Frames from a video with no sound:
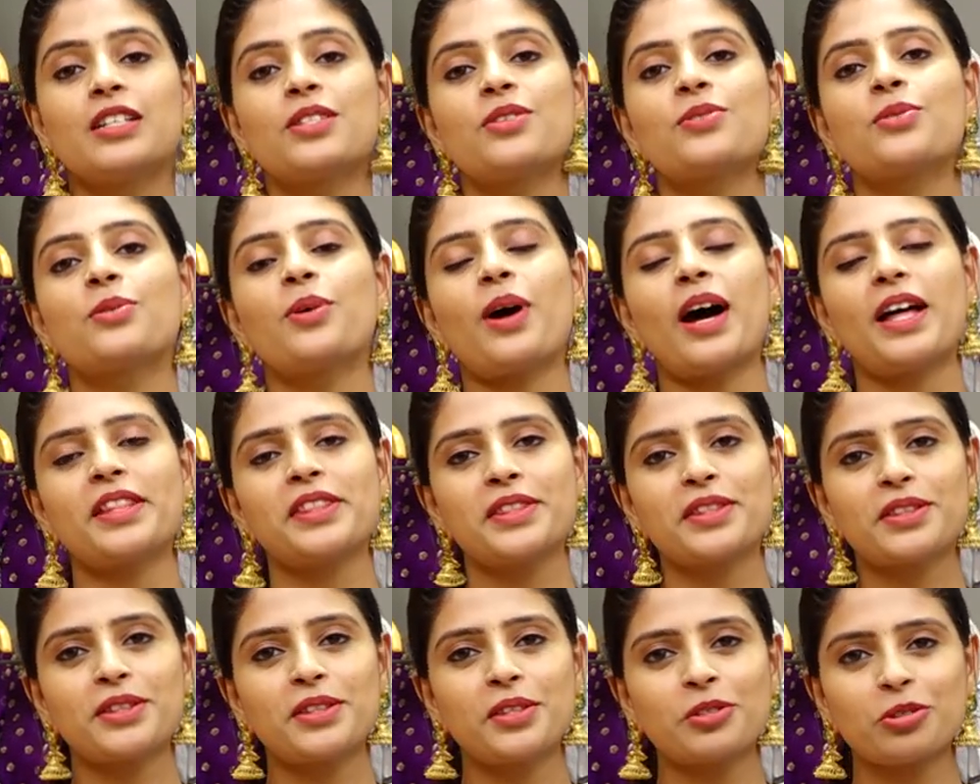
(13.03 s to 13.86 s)
సో
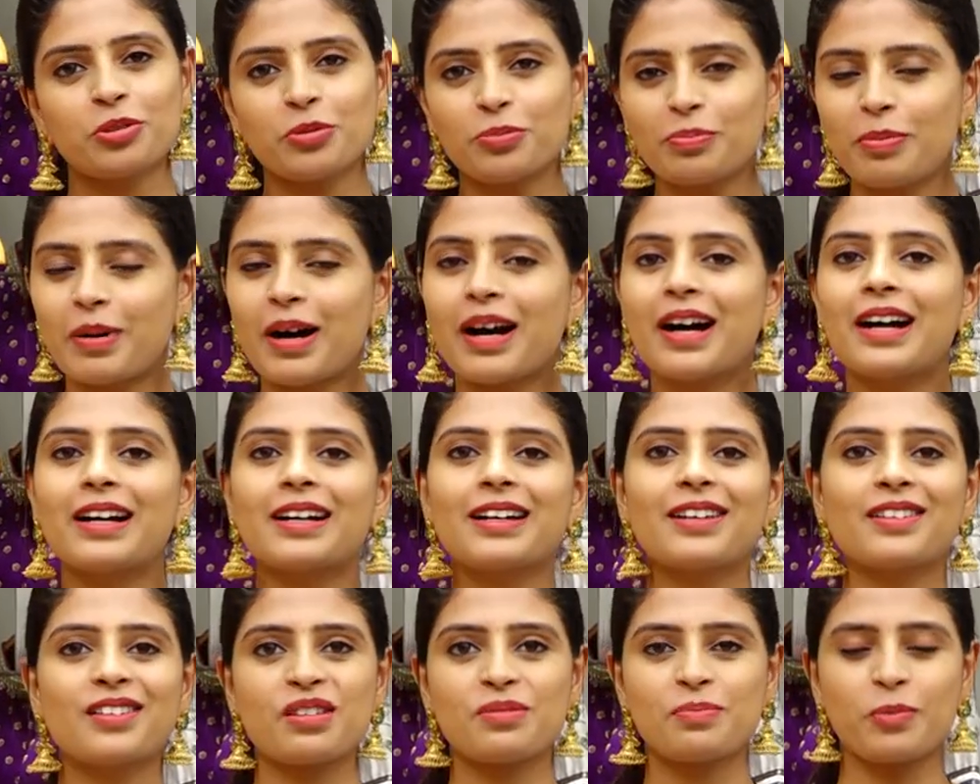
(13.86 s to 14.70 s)
అందరూ బాగా
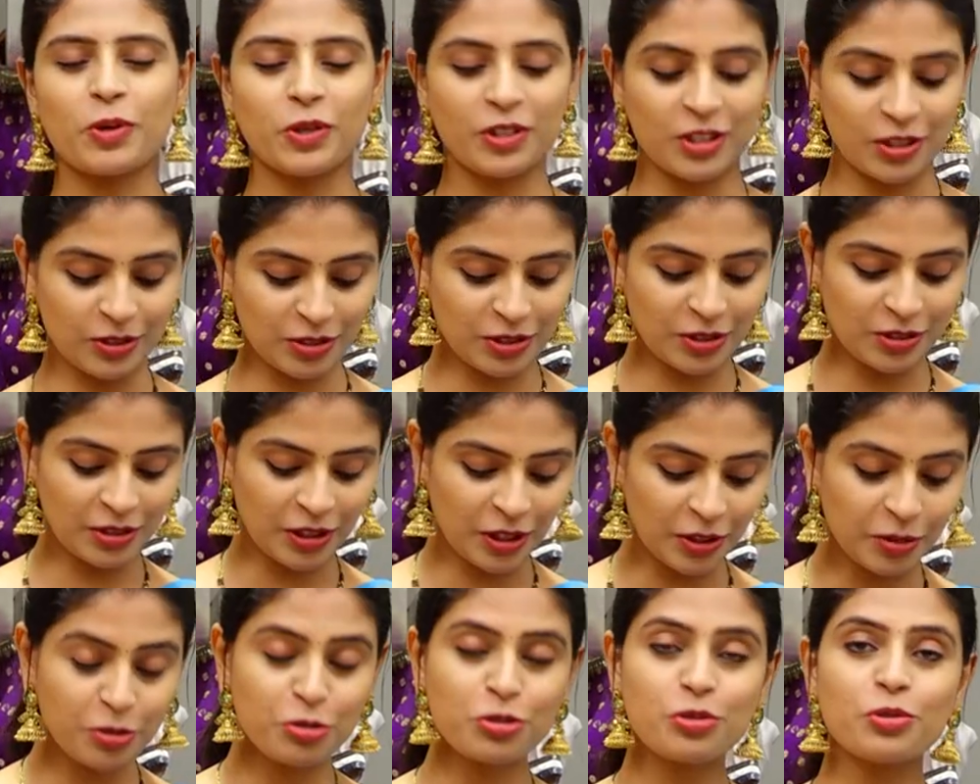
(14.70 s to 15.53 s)
రెస్పాండ్
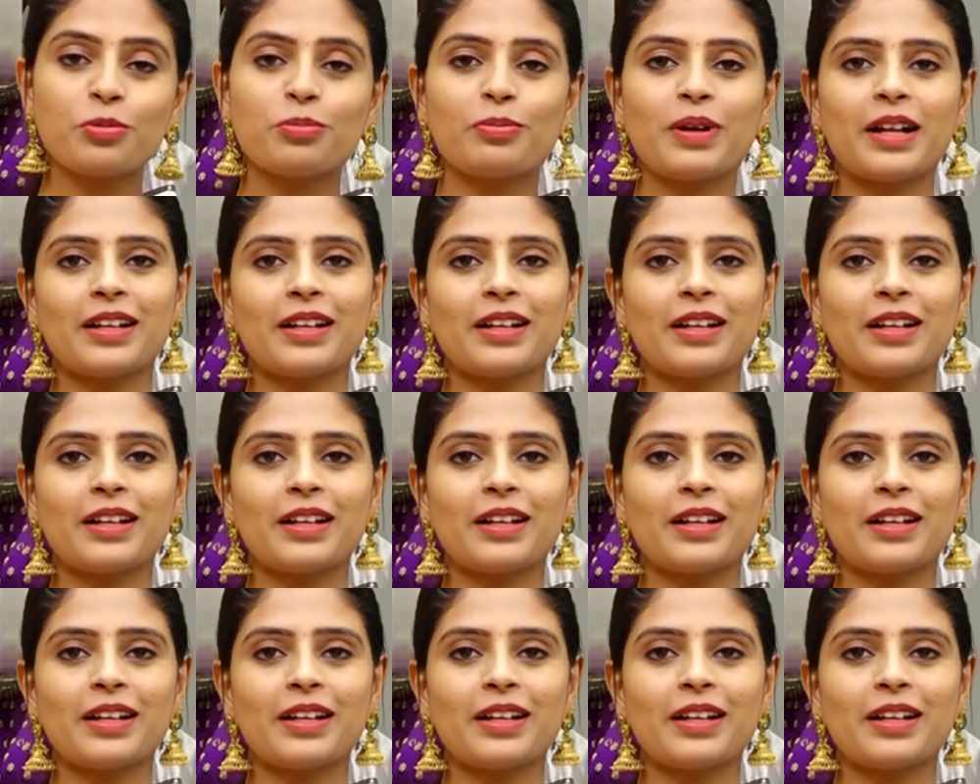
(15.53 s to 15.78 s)
అవుతున్నారు సో